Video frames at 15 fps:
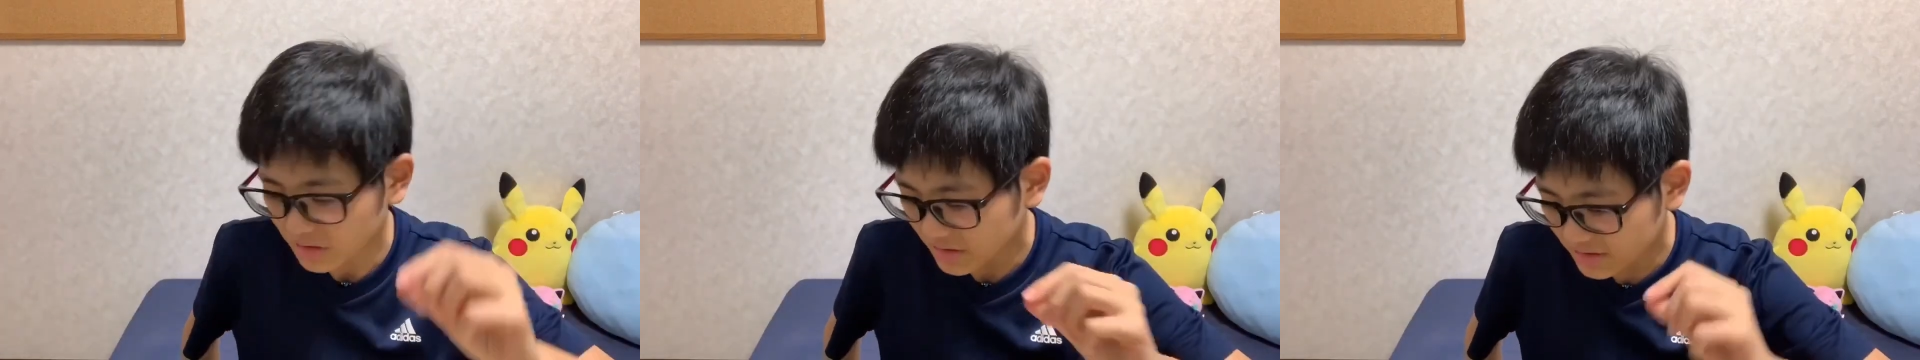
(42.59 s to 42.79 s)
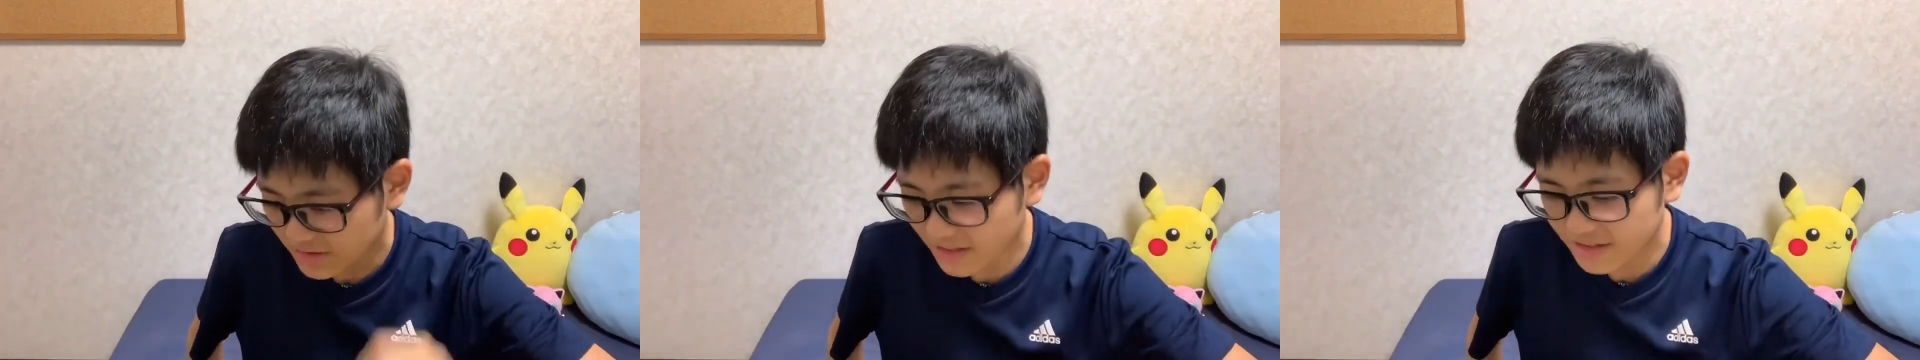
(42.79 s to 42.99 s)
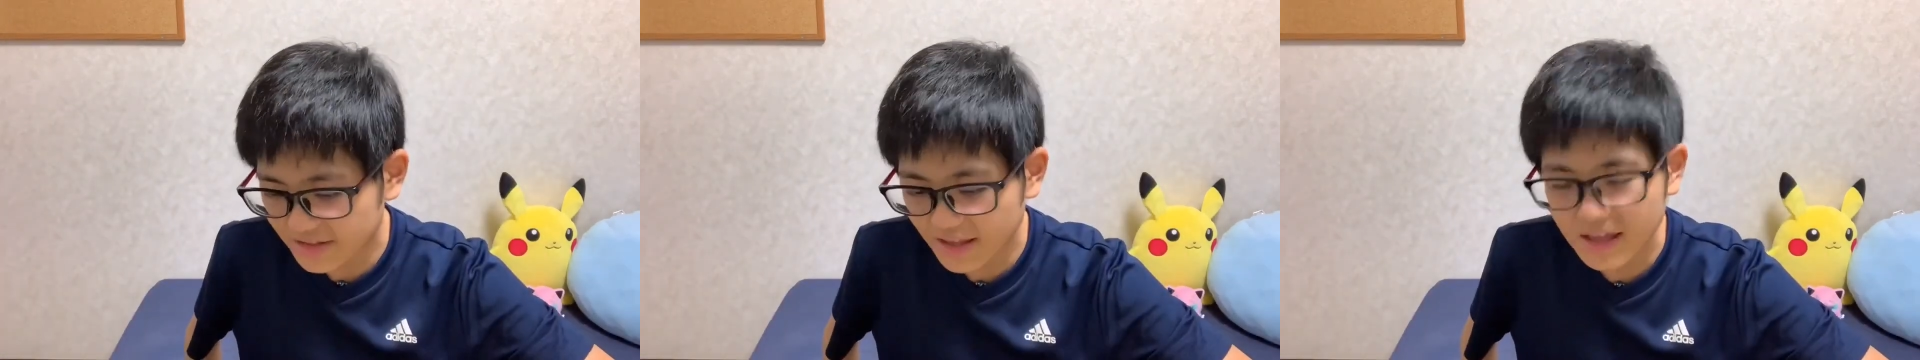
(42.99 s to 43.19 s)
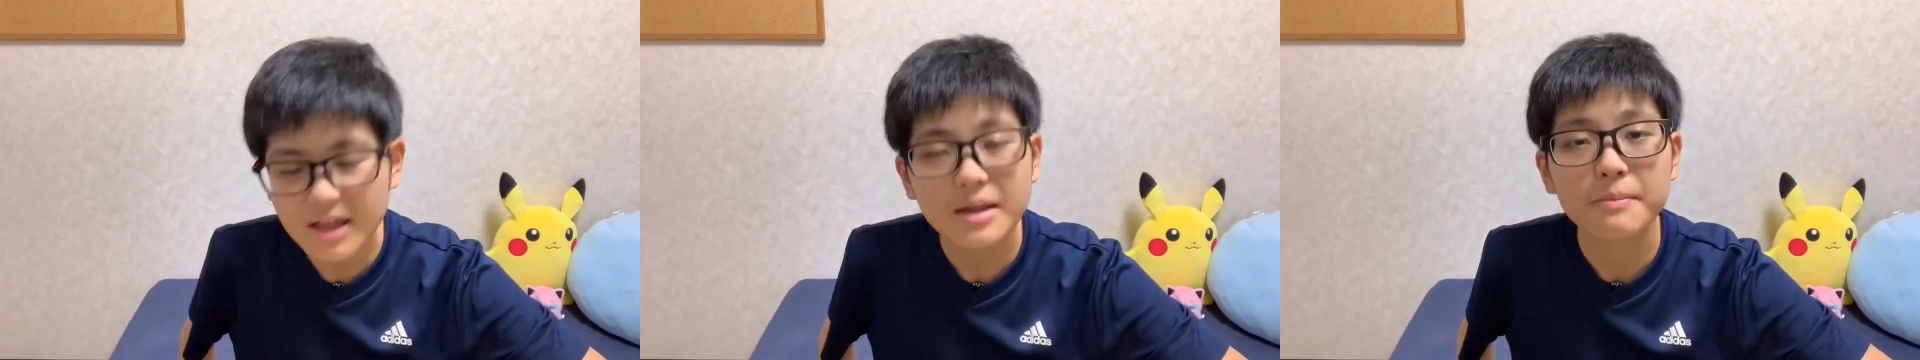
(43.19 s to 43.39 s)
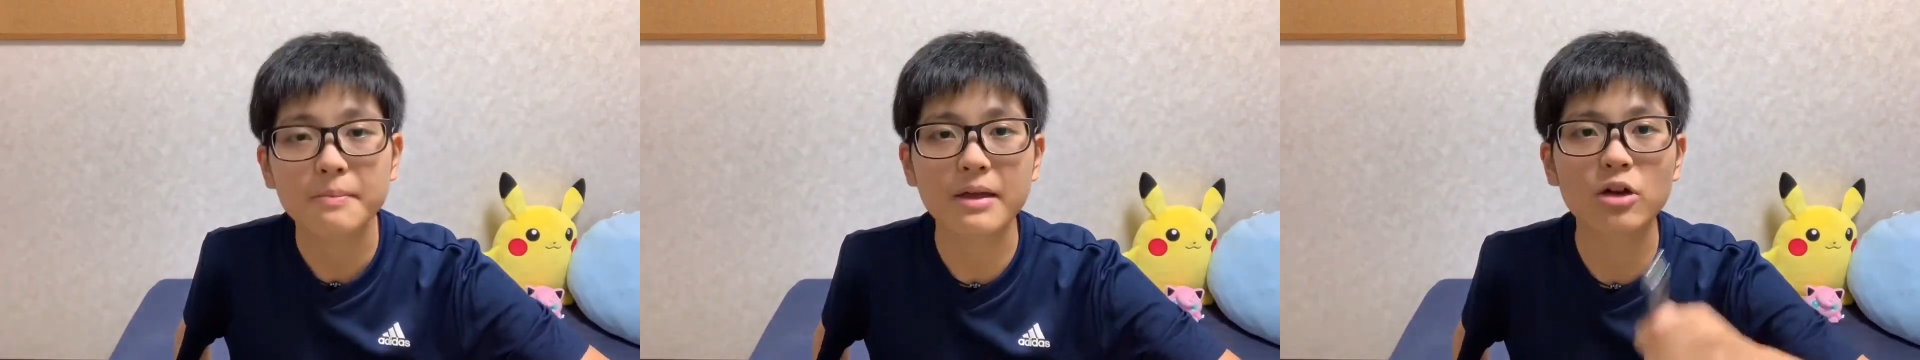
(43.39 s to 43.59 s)
左で
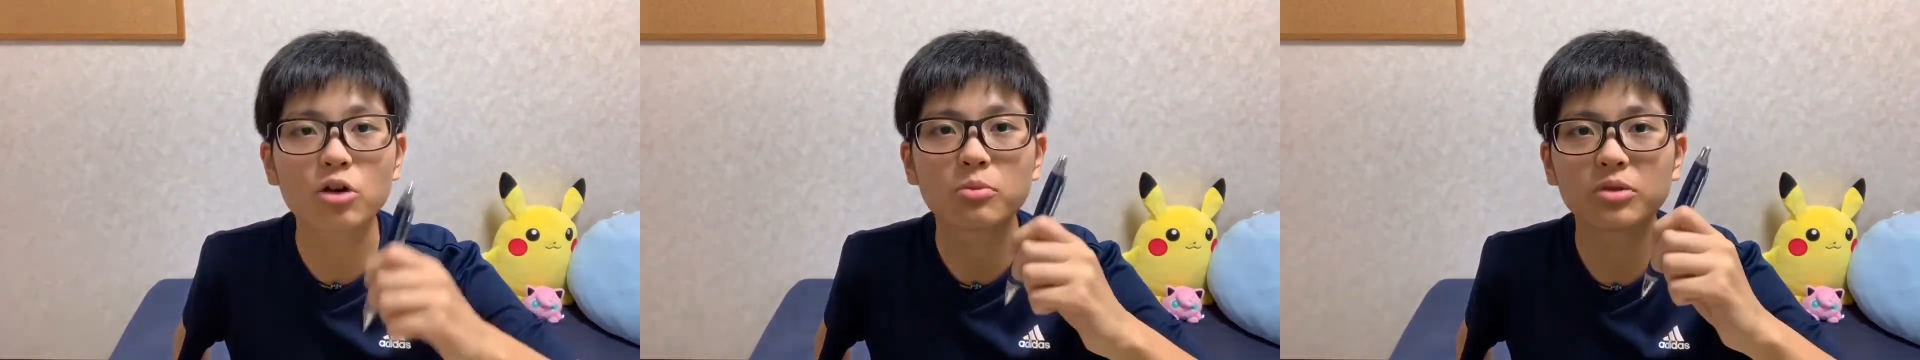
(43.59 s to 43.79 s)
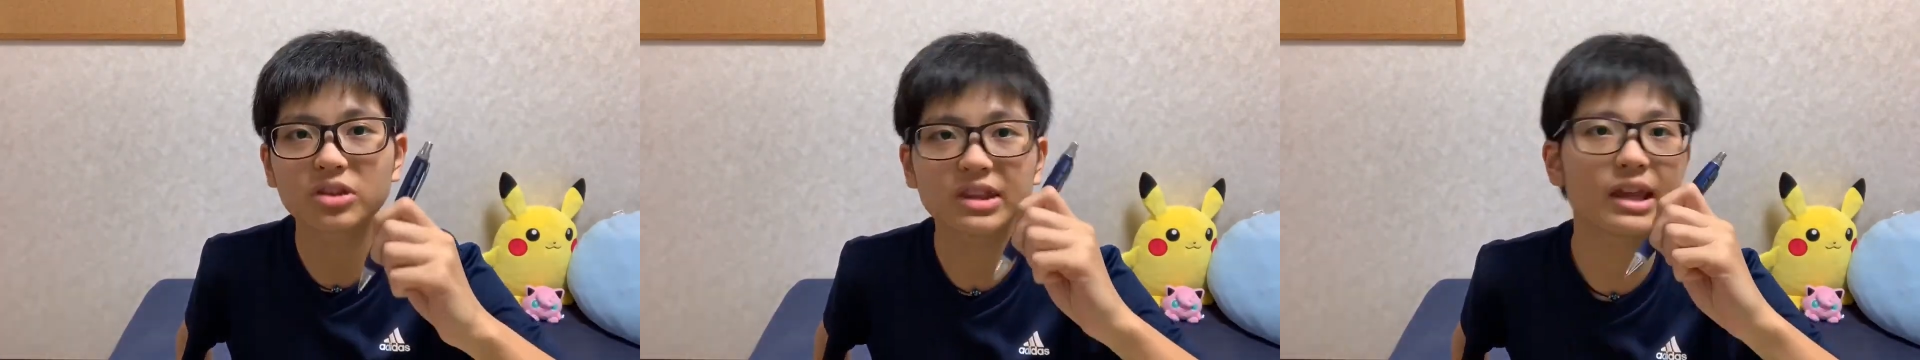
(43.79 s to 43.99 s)
ペンを持っ